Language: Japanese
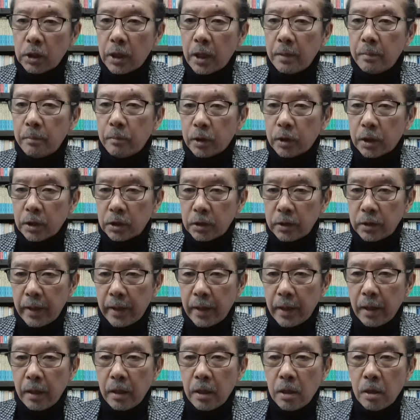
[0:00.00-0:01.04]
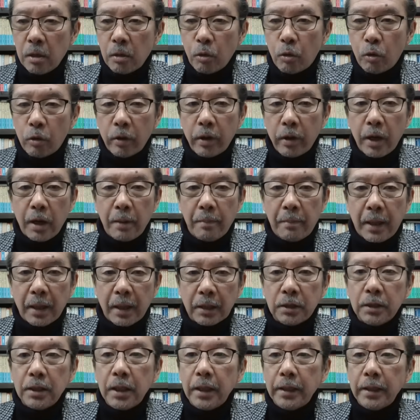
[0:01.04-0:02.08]
件もですね、これはね、間
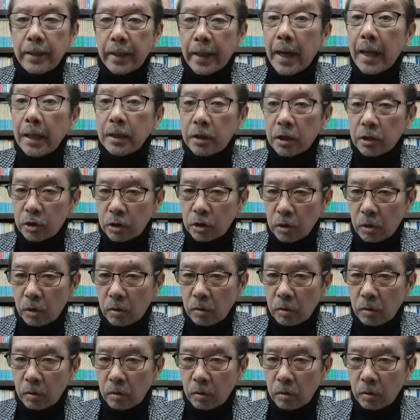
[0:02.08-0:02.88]
違えてないですよ。